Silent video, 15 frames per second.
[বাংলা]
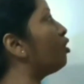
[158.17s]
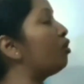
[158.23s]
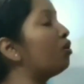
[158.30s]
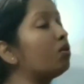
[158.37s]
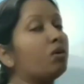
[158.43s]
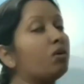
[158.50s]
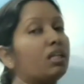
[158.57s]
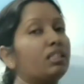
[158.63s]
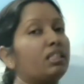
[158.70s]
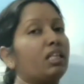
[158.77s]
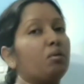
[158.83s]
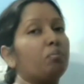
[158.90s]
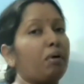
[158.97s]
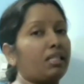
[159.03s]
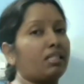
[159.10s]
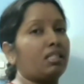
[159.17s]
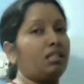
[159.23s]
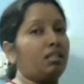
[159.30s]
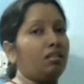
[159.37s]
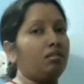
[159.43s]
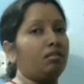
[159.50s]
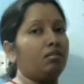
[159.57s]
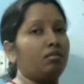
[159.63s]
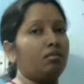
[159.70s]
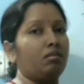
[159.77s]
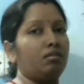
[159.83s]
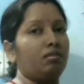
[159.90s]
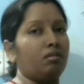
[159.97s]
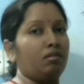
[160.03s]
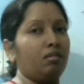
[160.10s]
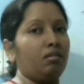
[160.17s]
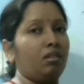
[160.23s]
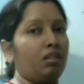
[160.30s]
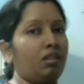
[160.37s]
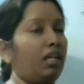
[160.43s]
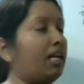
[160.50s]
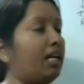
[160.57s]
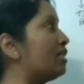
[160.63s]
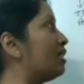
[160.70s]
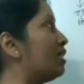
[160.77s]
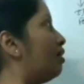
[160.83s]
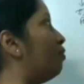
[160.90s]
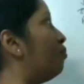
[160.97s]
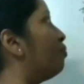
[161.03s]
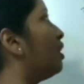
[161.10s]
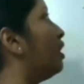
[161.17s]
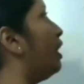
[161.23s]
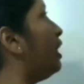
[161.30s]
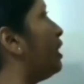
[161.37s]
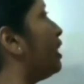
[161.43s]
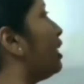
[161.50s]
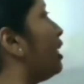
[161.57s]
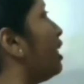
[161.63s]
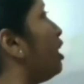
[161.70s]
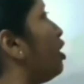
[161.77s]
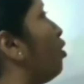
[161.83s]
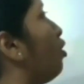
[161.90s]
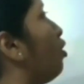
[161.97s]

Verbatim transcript: করে যে মাছি ঠিক আছে এটাকে কি করলো